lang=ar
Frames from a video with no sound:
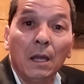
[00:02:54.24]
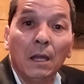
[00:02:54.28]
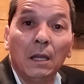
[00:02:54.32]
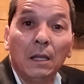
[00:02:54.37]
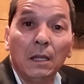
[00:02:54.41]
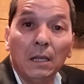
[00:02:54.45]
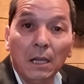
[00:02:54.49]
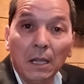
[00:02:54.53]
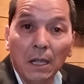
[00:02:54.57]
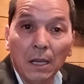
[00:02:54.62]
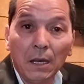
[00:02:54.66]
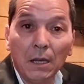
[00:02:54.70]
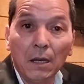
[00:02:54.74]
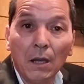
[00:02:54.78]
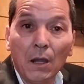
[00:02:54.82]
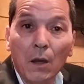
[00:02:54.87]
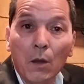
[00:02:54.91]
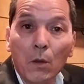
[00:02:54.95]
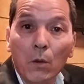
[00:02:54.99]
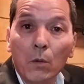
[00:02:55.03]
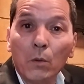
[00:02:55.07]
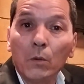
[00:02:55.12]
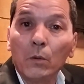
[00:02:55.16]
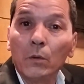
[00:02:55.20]

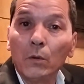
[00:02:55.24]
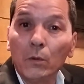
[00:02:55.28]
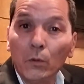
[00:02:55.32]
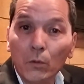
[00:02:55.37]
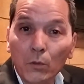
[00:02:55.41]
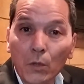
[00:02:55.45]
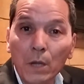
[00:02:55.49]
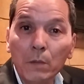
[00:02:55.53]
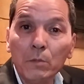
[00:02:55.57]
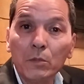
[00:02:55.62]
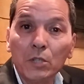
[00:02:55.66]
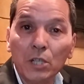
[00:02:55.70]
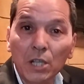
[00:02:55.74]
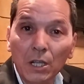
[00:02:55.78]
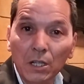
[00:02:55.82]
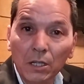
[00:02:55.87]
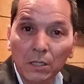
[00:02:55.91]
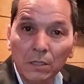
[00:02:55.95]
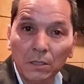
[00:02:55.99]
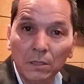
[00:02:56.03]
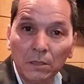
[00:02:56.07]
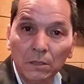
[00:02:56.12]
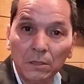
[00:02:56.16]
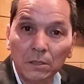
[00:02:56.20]
لانه لو كان
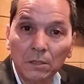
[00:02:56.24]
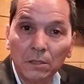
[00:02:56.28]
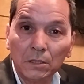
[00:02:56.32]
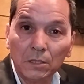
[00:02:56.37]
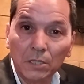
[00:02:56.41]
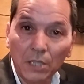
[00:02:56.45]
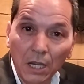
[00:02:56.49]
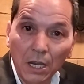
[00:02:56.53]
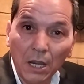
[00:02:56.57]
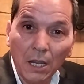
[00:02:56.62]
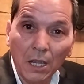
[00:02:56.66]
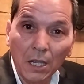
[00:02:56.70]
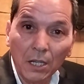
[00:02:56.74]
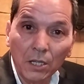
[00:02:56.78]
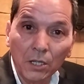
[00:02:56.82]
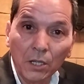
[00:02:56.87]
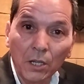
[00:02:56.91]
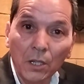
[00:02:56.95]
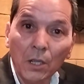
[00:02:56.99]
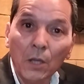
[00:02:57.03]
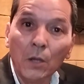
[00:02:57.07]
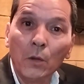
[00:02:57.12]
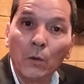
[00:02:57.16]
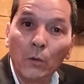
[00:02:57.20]
مشى
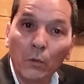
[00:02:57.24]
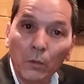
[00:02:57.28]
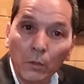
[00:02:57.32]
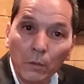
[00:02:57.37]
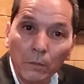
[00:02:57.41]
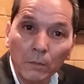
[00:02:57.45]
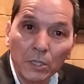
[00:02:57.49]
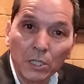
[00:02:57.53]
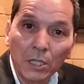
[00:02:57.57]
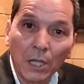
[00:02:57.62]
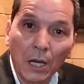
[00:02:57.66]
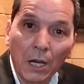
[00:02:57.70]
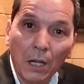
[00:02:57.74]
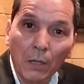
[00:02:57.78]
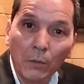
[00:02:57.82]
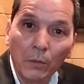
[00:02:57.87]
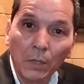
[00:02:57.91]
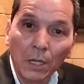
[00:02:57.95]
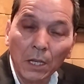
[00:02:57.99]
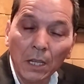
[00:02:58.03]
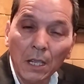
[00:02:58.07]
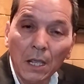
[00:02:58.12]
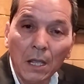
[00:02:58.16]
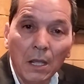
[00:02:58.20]
زياش
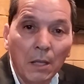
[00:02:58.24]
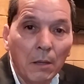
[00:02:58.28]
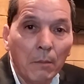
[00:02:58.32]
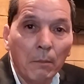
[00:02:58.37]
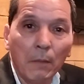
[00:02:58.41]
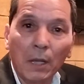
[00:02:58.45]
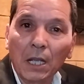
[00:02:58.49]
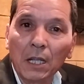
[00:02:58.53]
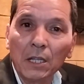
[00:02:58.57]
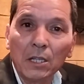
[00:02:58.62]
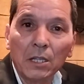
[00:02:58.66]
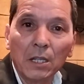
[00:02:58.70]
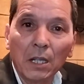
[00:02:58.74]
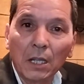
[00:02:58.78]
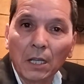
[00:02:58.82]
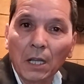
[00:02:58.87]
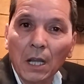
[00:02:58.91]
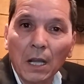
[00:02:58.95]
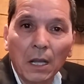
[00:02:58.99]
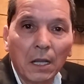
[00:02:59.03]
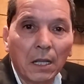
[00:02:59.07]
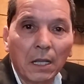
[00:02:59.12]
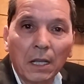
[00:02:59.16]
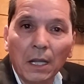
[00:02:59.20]
والمزراوي ما كان
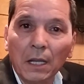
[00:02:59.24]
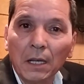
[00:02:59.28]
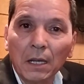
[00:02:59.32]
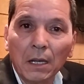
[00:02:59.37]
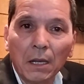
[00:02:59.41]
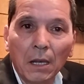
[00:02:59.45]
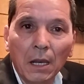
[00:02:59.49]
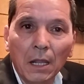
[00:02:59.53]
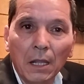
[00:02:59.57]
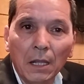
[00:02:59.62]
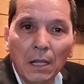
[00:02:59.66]
كان